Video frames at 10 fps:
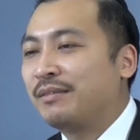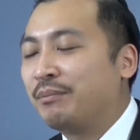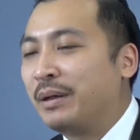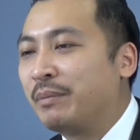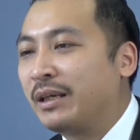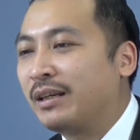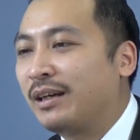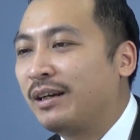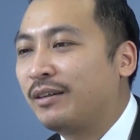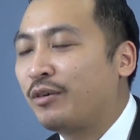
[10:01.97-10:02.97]
mình mình
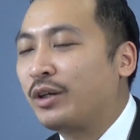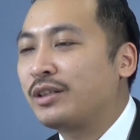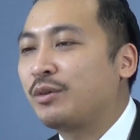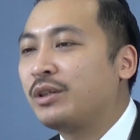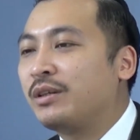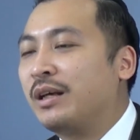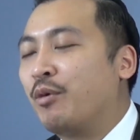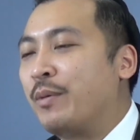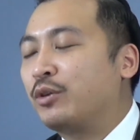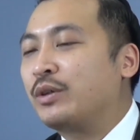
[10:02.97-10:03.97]
à, gọi là giống như là bố
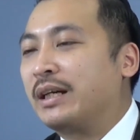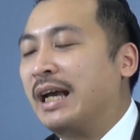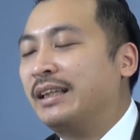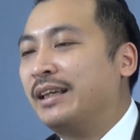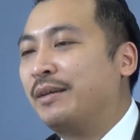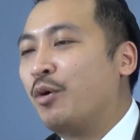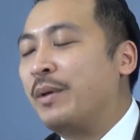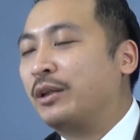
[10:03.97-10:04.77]
mẹ tôi chẳng hạn thì bố mẹ